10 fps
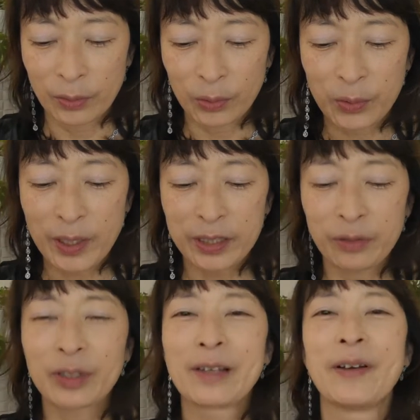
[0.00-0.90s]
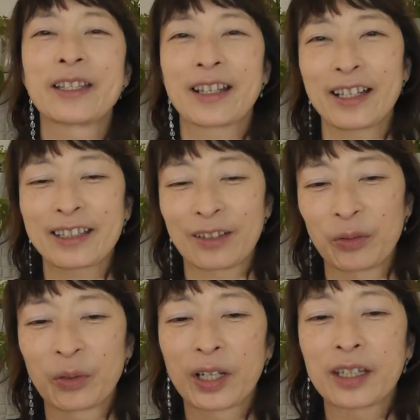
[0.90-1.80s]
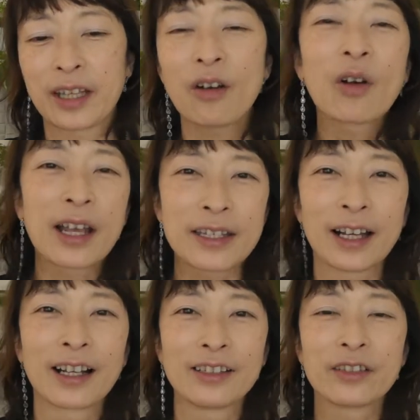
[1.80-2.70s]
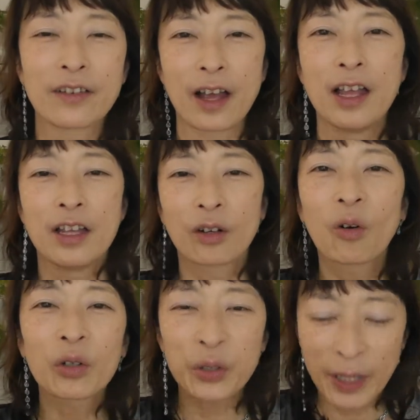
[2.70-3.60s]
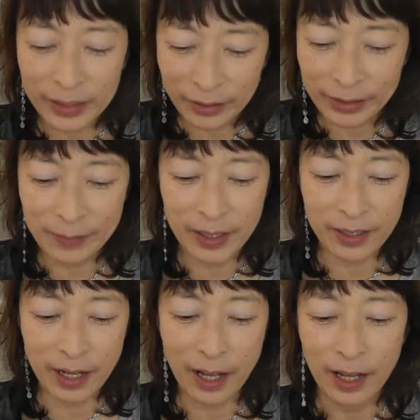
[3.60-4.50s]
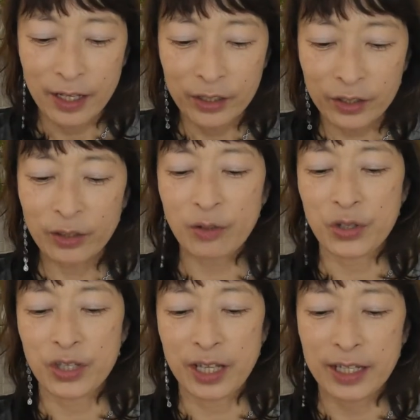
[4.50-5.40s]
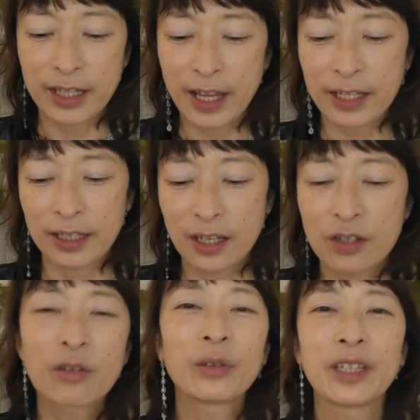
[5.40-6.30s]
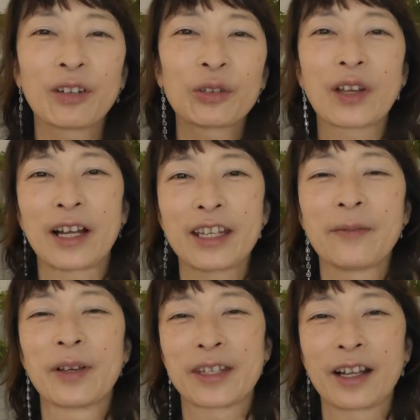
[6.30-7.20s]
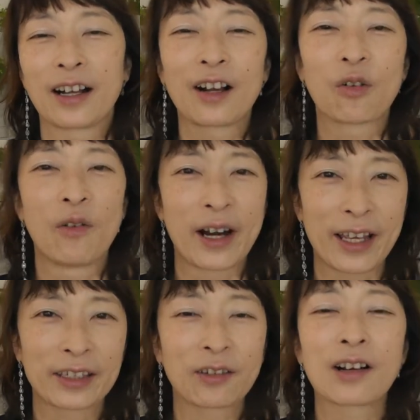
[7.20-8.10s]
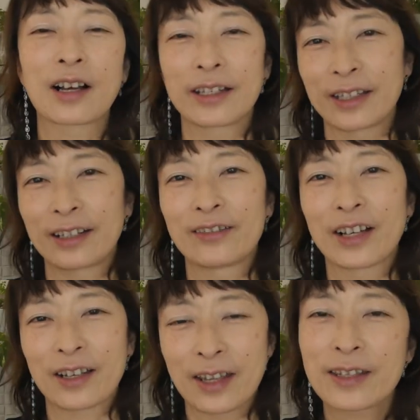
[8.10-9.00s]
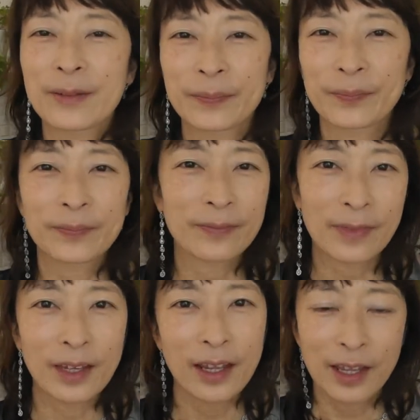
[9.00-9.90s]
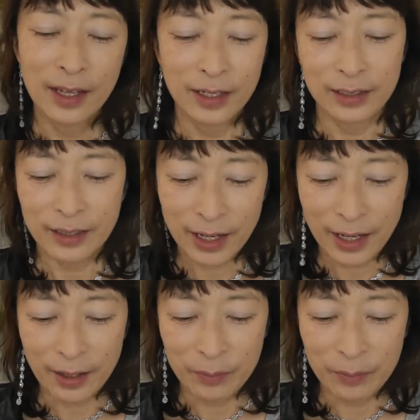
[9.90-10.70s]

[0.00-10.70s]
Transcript: 断っておきますがこの方ね小貝さんが言うには断っておきますが苦労していないそんなことはありえませんかっこ笑いとか書いてあるわけですで